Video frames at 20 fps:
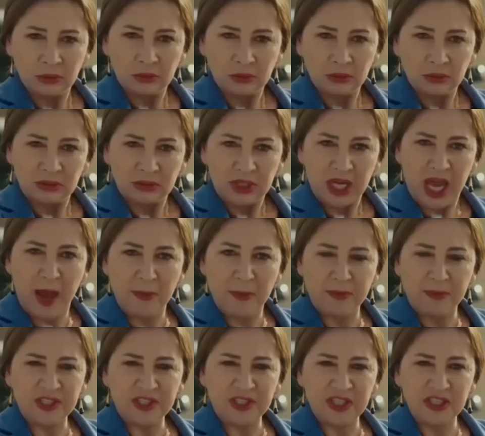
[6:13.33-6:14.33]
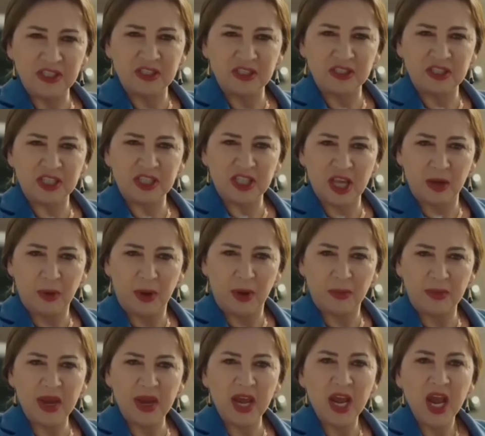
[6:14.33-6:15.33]
Quem causou tudo
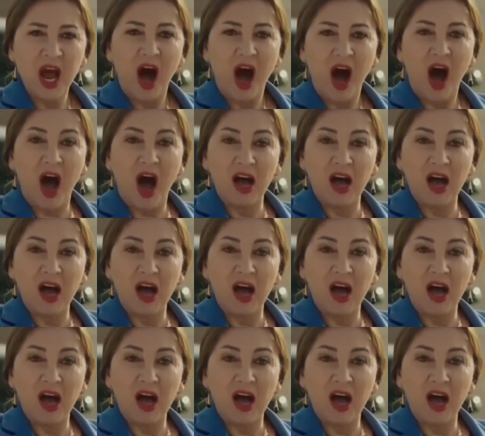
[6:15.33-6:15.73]
isso foi a